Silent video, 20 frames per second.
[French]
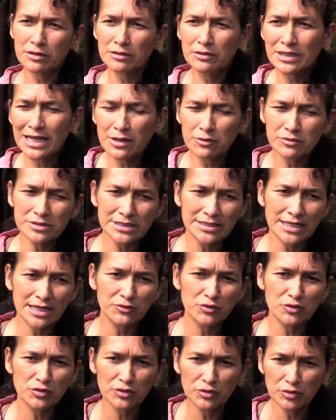la
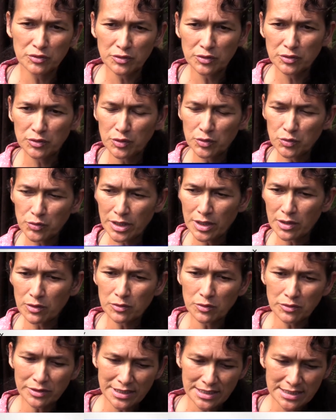candidature de, de
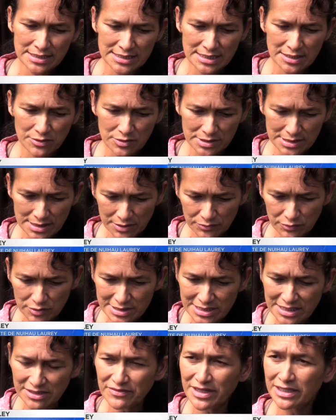Loré ainsi que celle
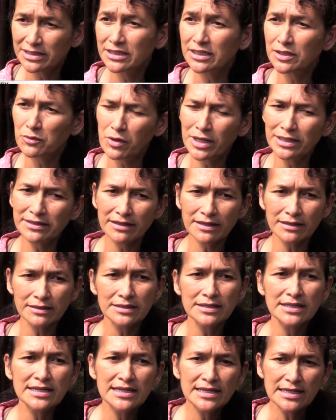de Sylviane Tero
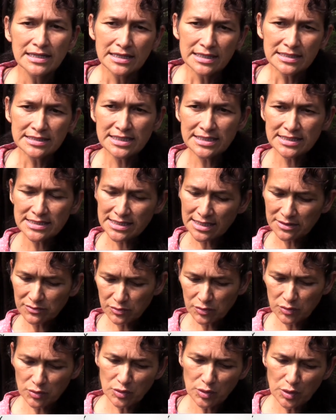c'est
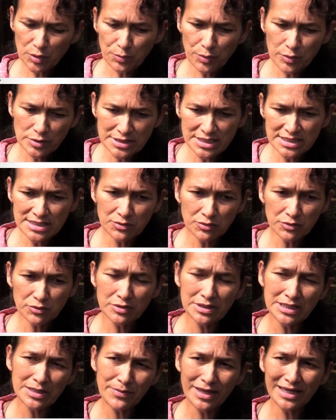cette euh, position
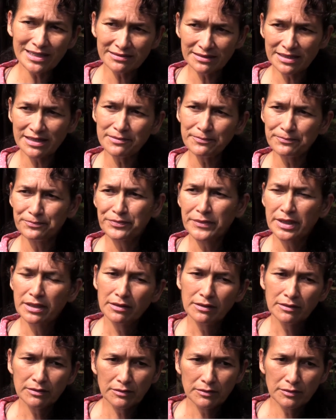de liberté
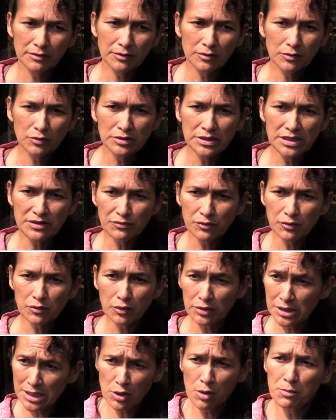euh, au
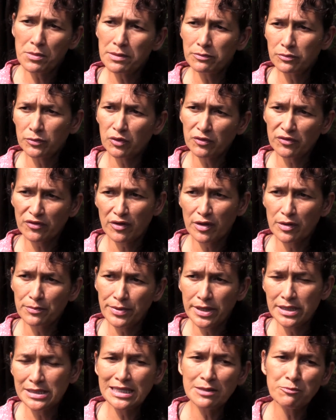niveau, on est quand même dans un
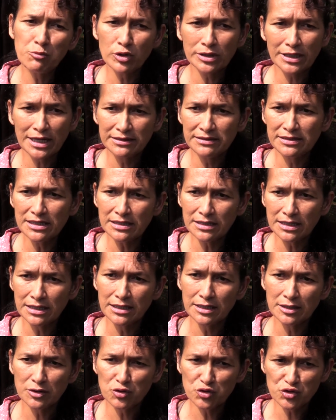pays démocratique
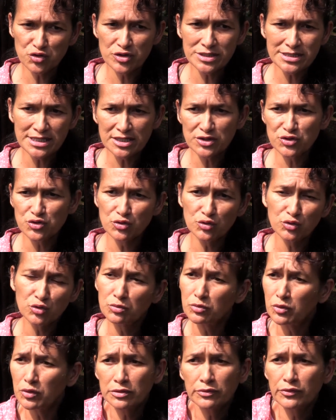et que je sache,
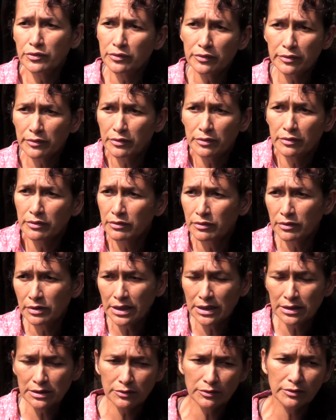tout le monde
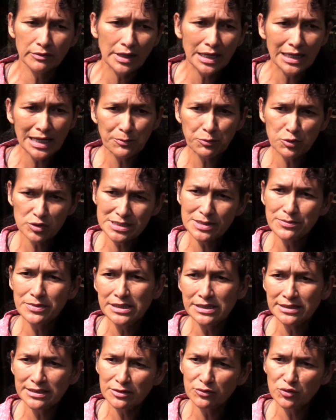euh, a la
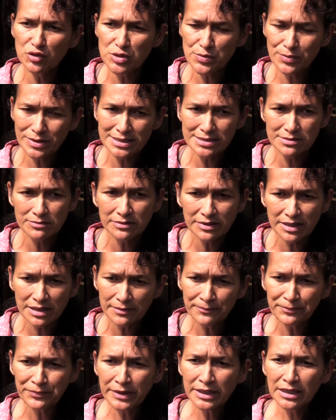possibilité de se
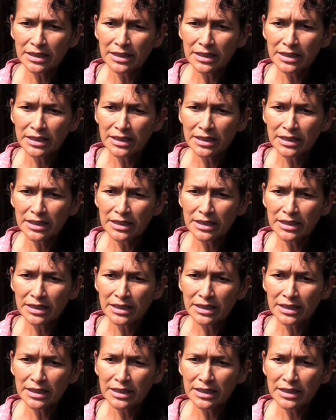présenter.